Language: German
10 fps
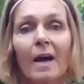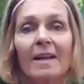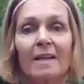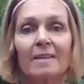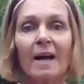
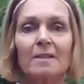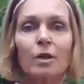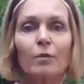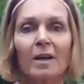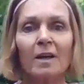an
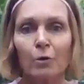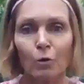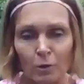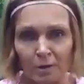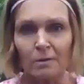
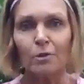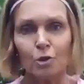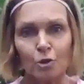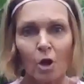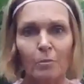Herz-Kreislauf-Erkrankungen
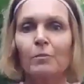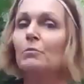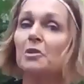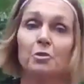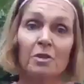gestorben,
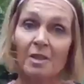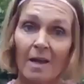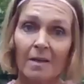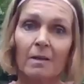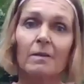nicht durch
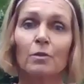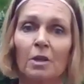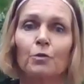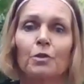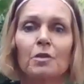Eier,
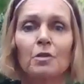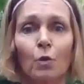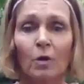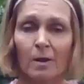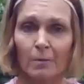sondern durch
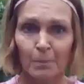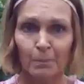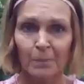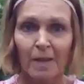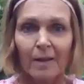Zucker.
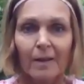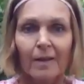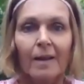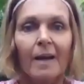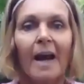
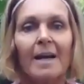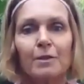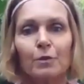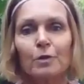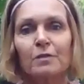
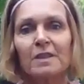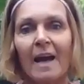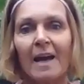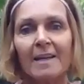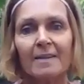Also, uns wird
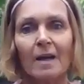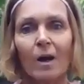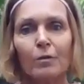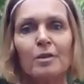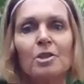einiges
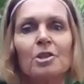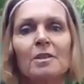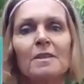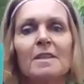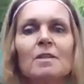aufgetischt.
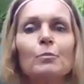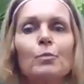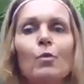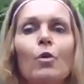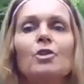In diesem
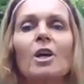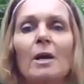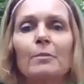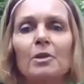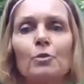Buch
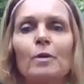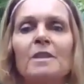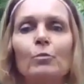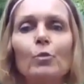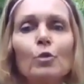schreibe ich über
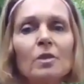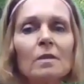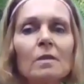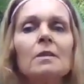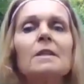die
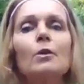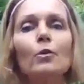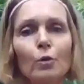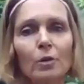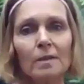Mythen, die
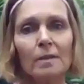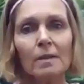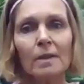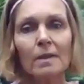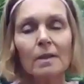Lügen,